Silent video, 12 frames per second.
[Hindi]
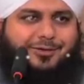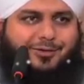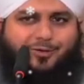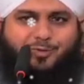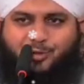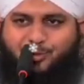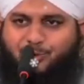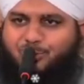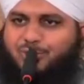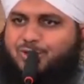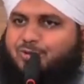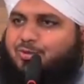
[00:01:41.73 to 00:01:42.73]
और वो
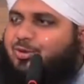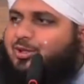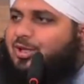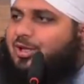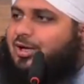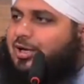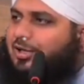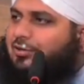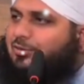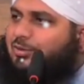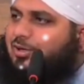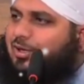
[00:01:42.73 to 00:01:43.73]
ढूंढते ढूंढते यहाँ आए
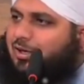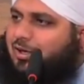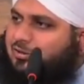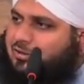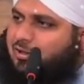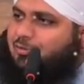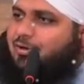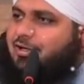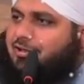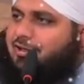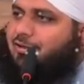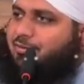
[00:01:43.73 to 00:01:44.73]
तो उनका हाथ
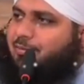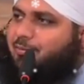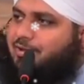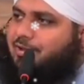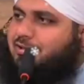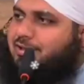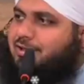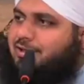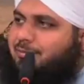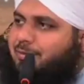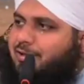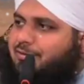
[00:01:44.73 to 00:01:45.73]
लगवा देना उन्हें पता चले
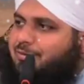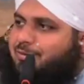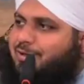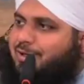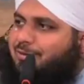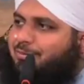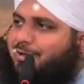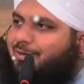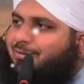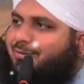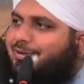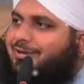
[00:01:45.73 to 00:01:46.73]
कि पैसे अभी यहीं
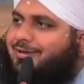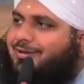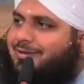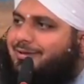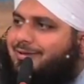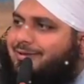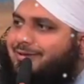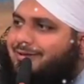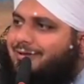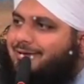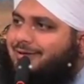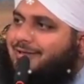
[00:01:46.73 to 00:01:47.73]
पड़े हुए
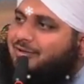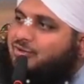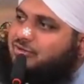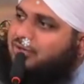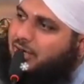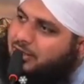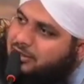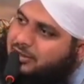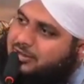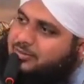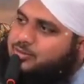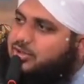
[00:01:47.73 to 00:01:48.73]
लेकिन सारी
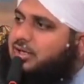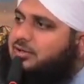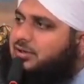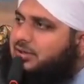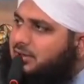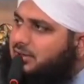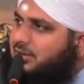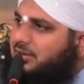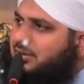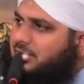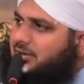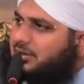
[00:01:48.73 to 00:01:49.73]
रकम साथ ले गए
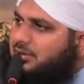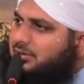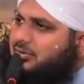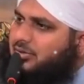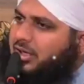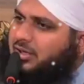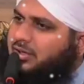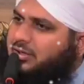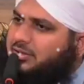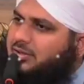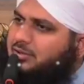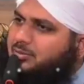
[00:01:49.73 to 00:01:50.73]
और राह
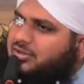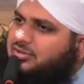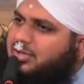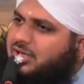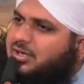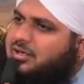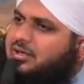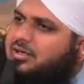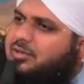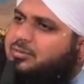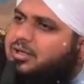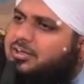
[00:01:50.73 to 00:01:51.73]
हिजरत में सारी
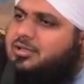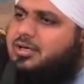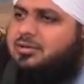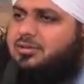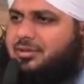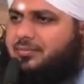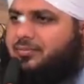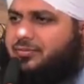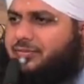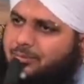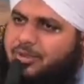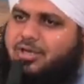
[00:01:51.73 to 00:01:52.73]
रकम खर्च कर दी
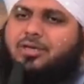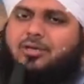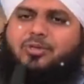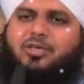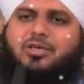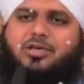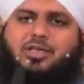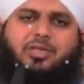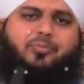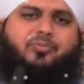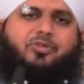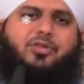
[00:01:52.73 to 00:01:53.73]
मेरे नबी
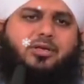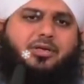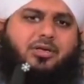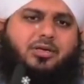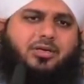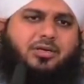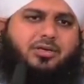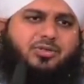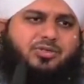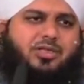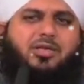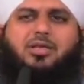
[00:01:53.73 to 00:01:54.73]
करीम
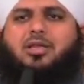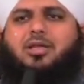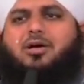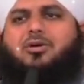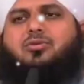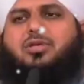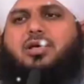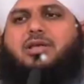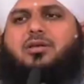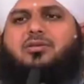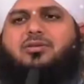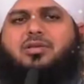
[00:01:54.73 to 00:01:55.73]
सल्लल्लाहु
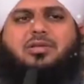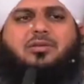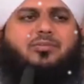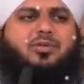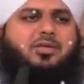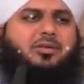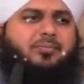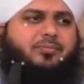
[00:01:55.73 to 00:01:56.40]
अलैहि वसल्लम ने